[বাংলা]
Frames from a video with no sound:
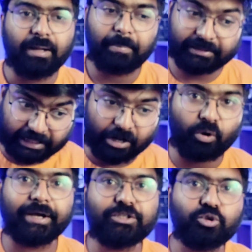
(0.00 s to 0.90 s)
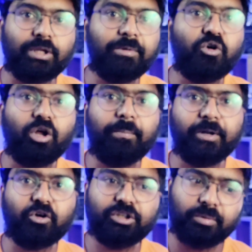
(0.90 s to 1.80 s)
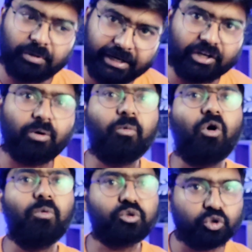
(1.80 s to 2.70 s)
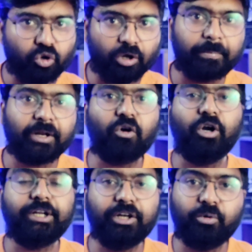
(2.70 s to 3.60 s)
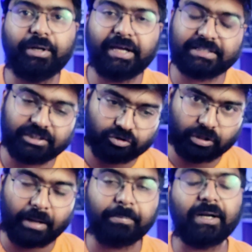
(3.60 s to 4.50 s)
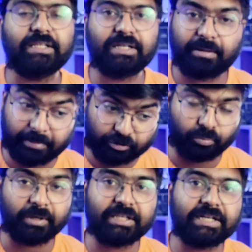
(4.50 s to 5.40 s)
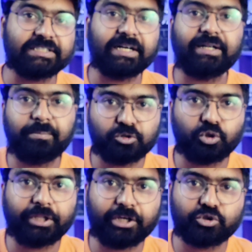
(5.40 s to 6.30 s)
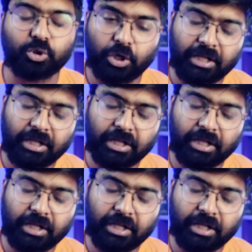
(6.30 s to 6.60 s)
বা তারও আগে যদি আমি গল্পের কথা বলি এটা অবশ্যই গল্পের কন্টিনিউটি আছে আপনারা যারা বা তোমরা যারা চারটি এপিসোড দেখেছো